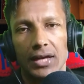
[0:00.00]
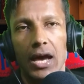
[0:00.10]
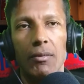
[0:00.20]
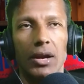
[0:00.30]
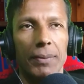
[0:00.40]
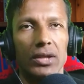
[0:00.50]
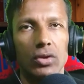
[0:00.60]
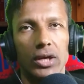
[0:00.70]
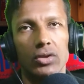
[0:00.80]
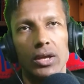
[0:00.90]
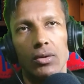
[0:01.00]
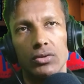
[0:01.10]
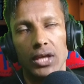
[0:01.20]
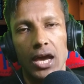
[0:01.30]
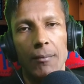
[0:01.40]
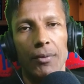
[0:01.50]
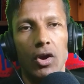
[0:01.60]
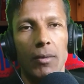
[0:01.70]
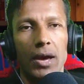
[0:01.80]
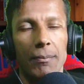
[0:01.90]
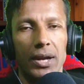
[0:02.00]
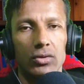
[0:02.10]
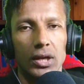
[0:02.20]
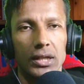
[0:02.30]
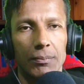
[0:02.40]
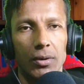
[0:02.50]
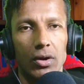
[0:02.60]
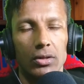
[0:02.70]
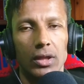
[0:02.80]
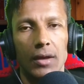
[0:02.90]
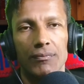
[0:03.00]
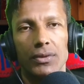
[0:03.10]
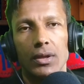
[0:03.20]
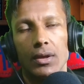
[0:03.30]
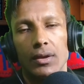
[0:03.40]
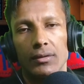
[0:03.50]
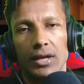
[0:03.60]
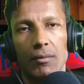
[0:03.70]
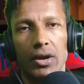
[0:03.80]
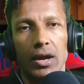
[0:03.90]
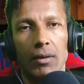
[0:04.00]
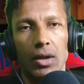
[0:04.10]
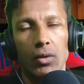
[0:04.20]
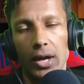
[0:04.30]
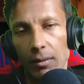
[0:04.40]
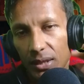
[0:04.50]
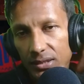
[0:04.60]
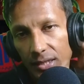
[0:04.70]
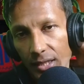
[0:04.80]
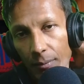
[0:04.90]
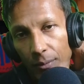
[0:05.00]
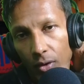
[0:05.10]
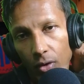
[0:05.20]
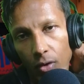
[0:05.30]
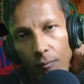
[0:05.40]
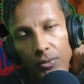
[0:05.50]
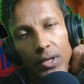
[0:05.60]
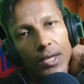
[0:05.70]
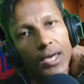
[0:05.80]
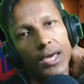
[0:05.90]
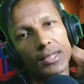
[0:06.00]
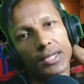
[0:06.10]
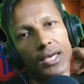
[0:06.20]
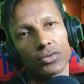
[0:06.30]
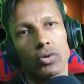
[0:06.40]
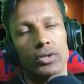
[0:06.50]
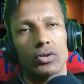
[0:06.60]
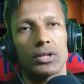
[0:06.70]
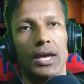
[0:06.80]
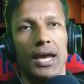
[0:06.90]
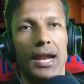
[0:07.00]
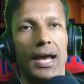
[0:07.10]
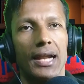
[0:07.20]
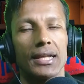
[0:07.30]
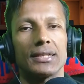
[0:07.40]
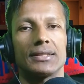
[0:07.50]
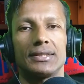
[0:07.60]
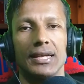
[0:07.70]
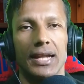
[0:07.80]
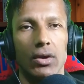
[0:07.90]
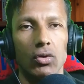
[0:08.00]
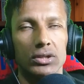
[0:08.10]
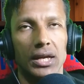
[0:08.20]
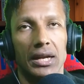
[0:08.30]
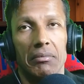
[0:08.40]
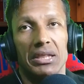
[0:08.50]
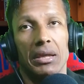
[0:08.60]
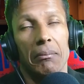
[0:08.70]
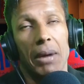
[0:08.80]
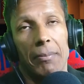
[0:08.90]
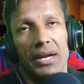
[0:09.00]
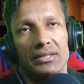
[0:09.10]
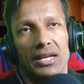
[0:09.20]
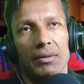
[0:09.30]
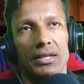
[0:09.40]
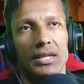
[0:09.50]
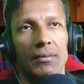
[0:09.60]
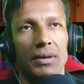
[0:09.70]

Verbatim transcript: Sabemos, repito, que esto un tiempo, lo más experto del deporte, sabemos que va a durar bastante tiempo que este sujeto esté en la élite, si le gusta, realmente parecer va a